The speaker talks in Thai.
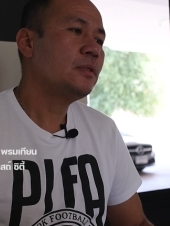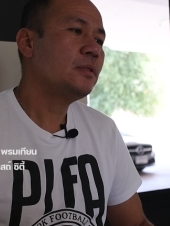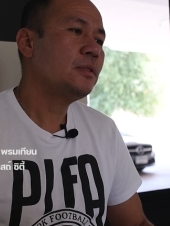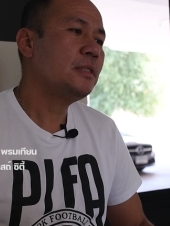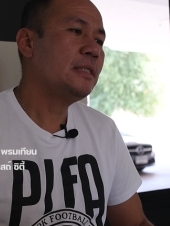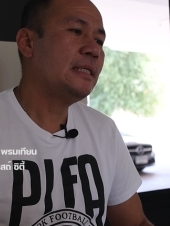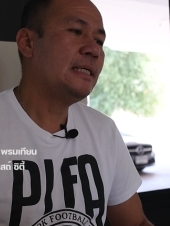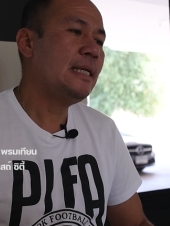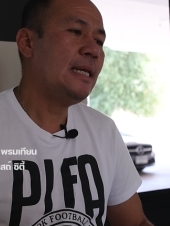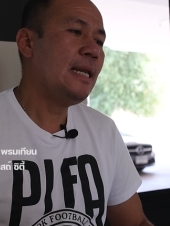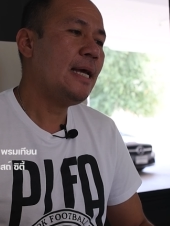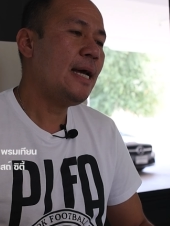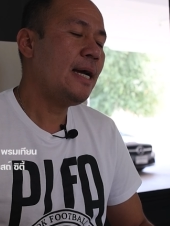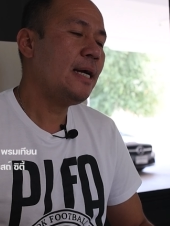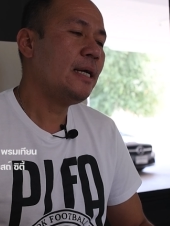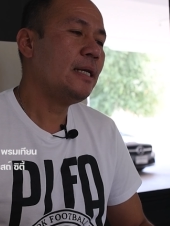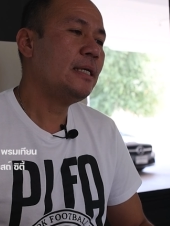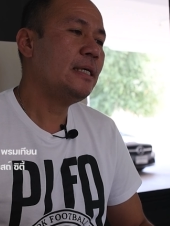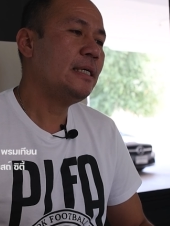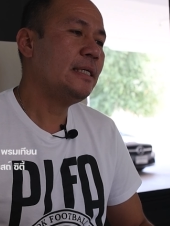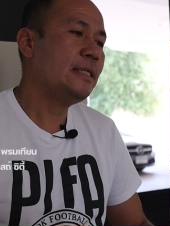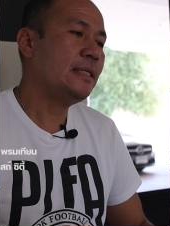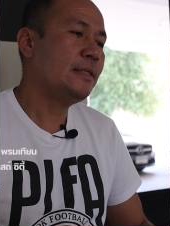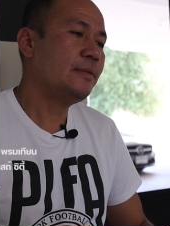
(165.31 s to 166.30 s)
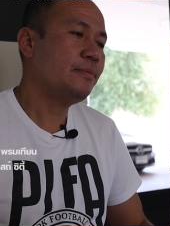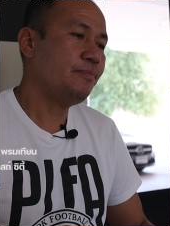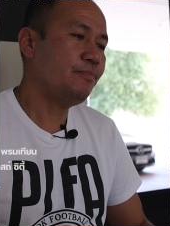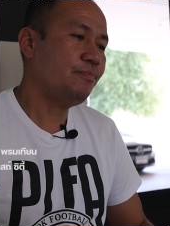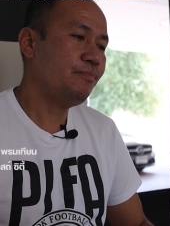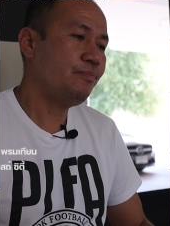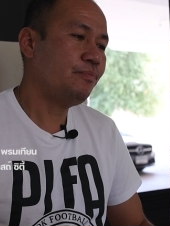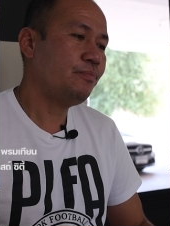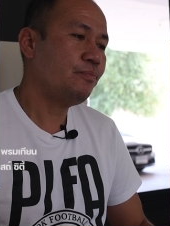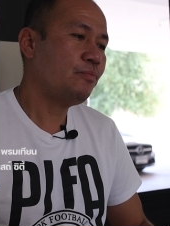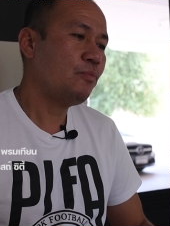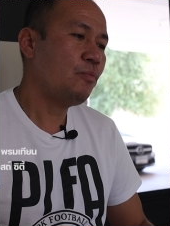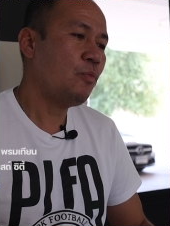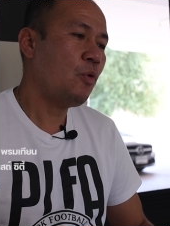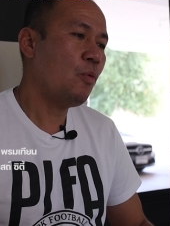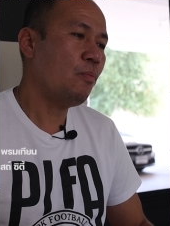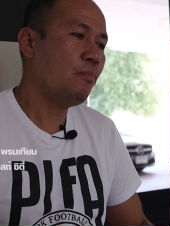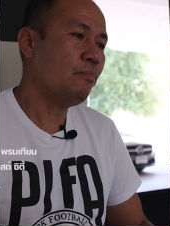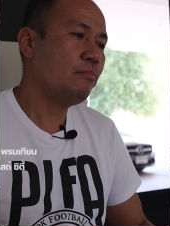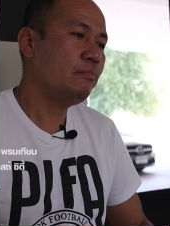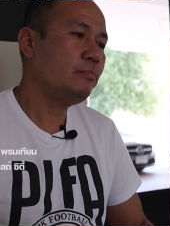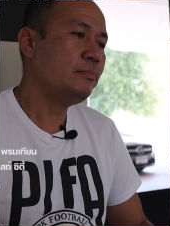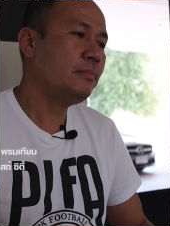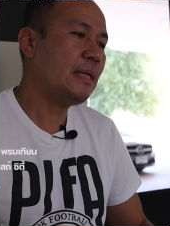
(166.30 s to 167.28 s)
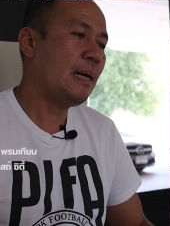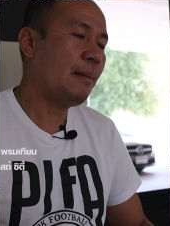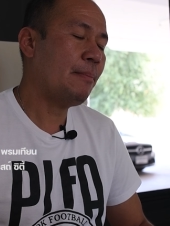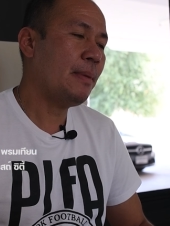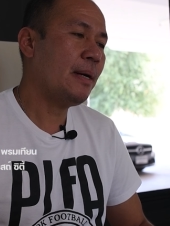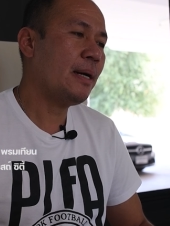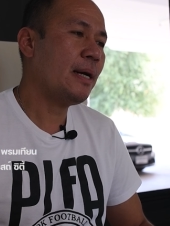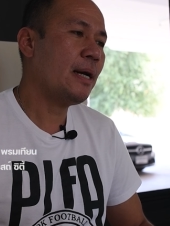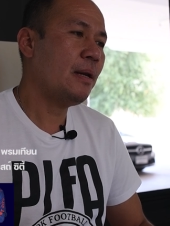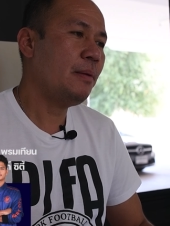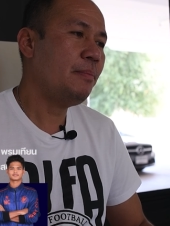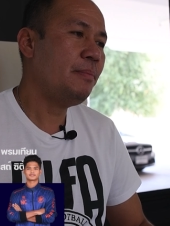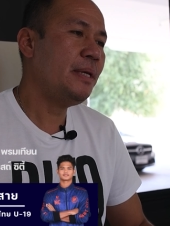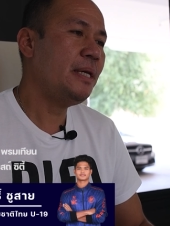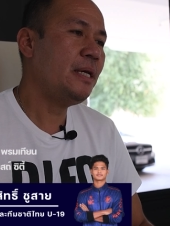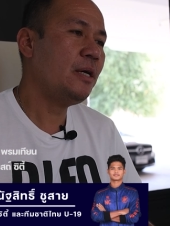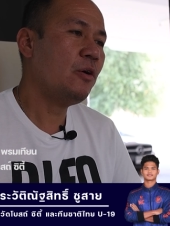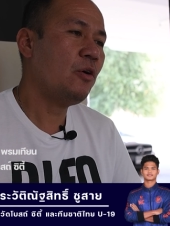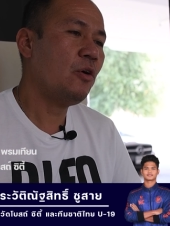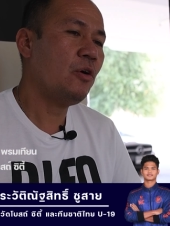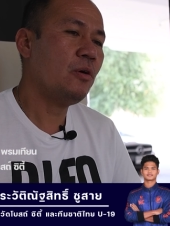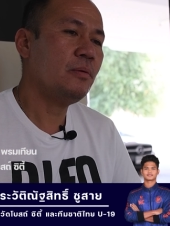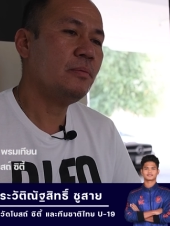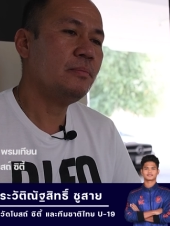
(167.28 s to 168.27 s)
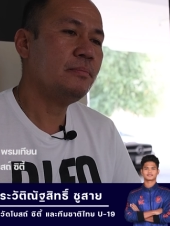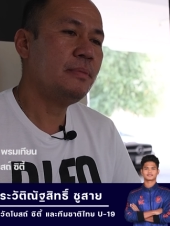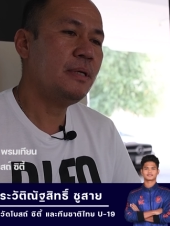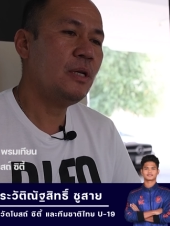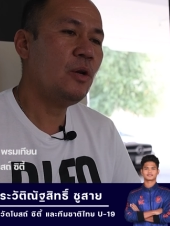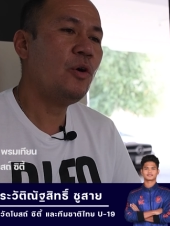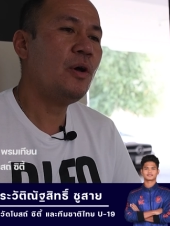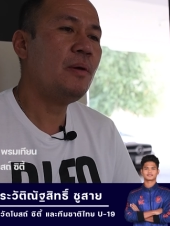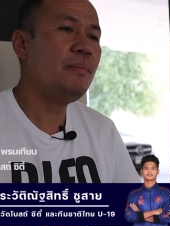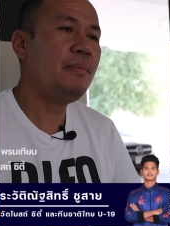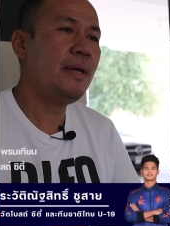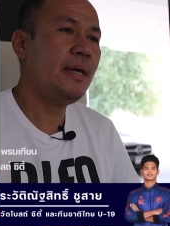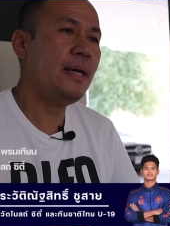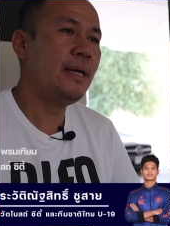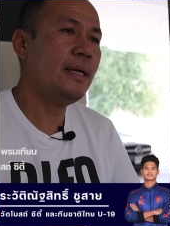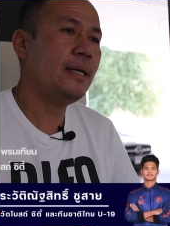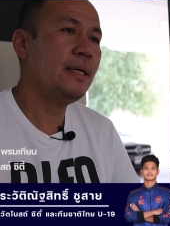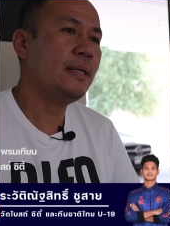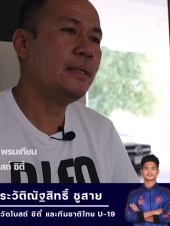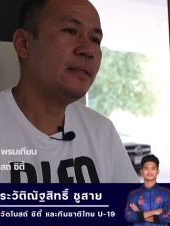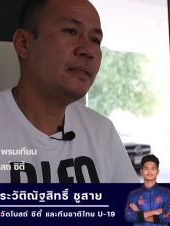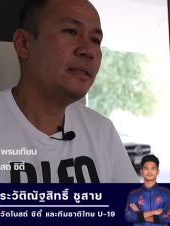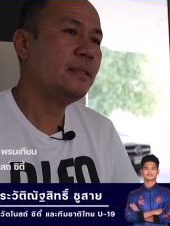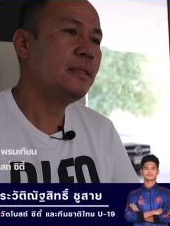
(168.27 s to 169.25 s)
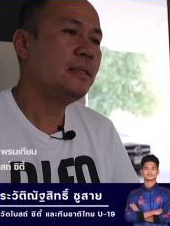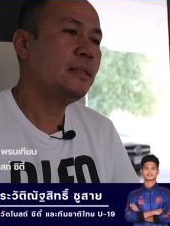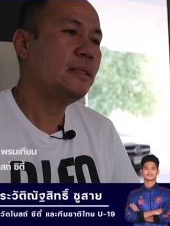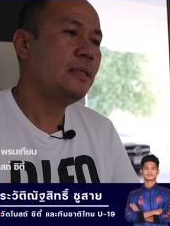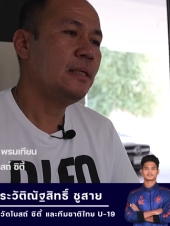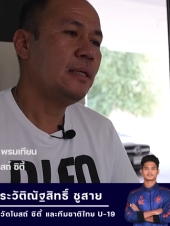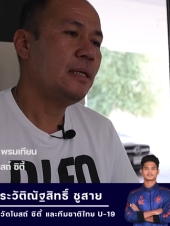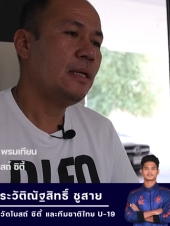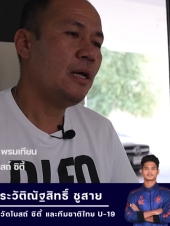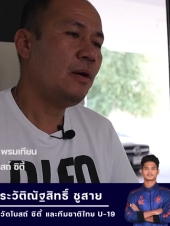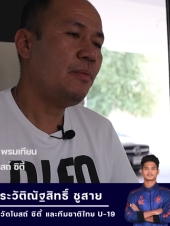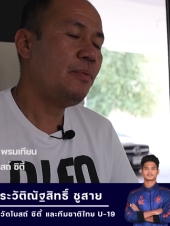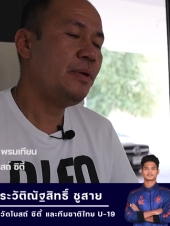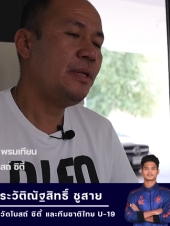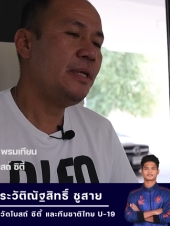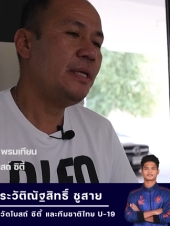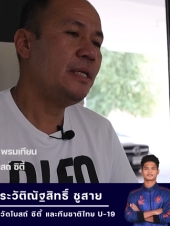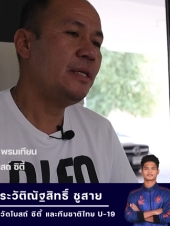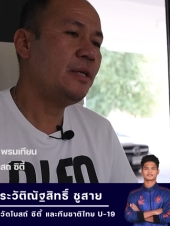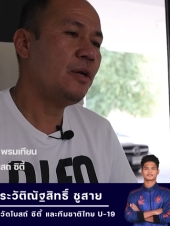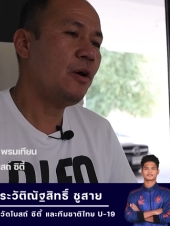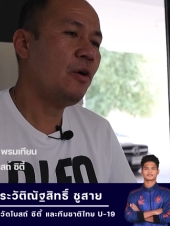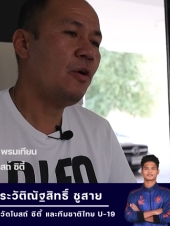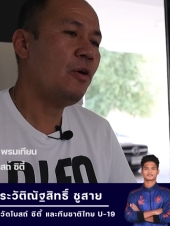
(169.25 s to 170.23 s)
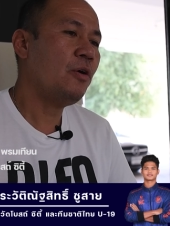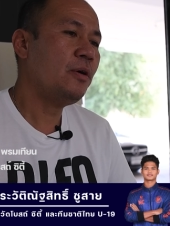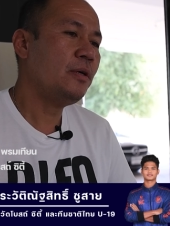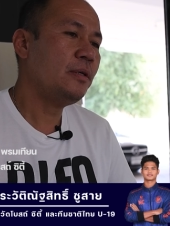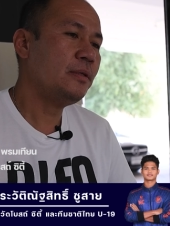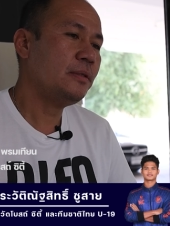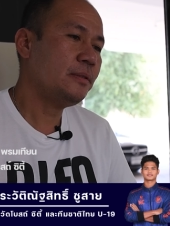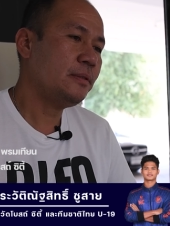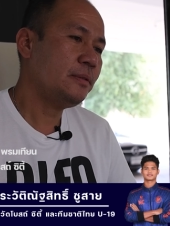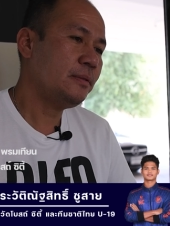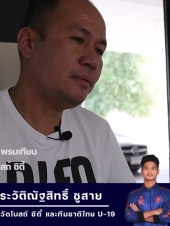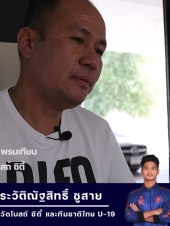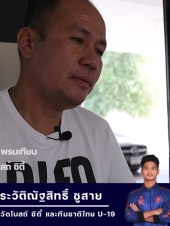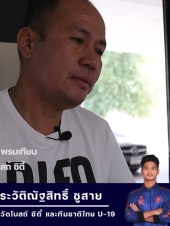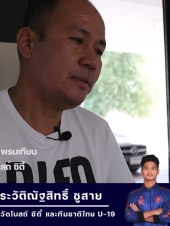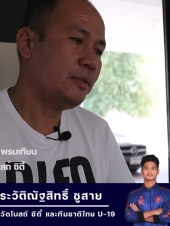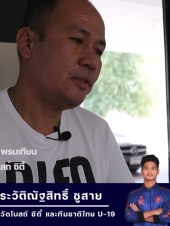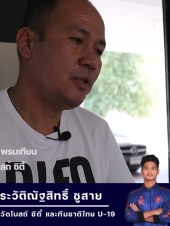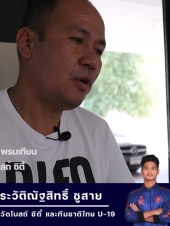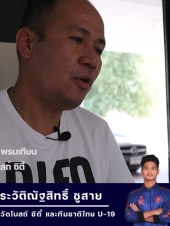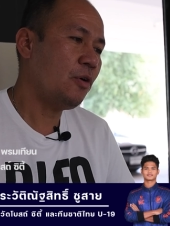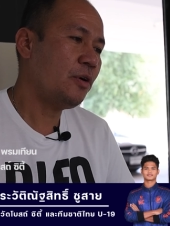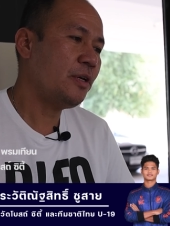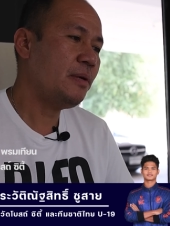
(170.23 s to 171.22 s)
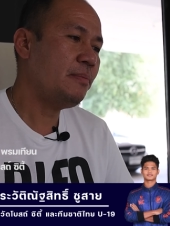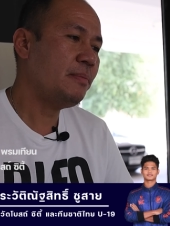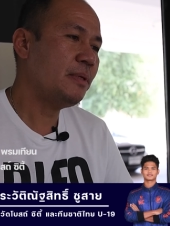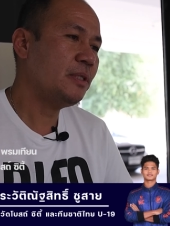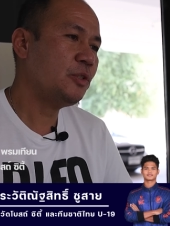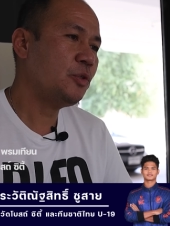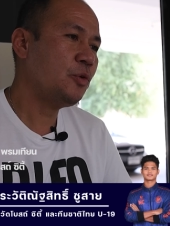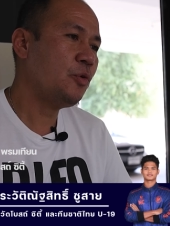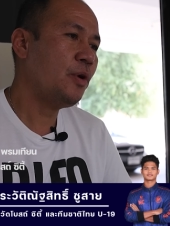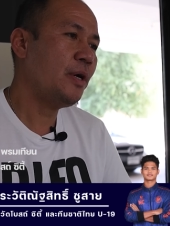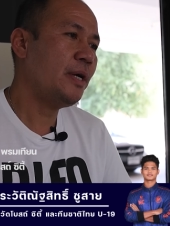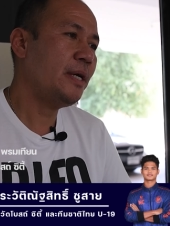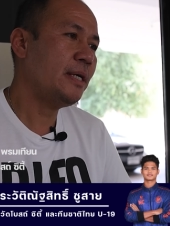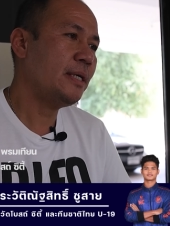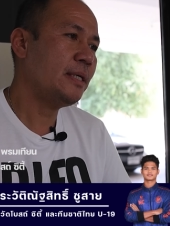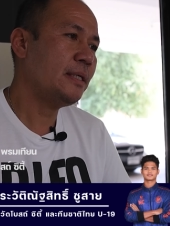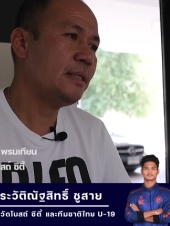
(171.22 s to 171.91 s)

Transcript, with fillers: ล้วทีแรกเลยเนี่ย ผมทำอะคาเดมี่ของพี่โรเอฟเอแล้วพอดีน้องน้องที่มาช่วย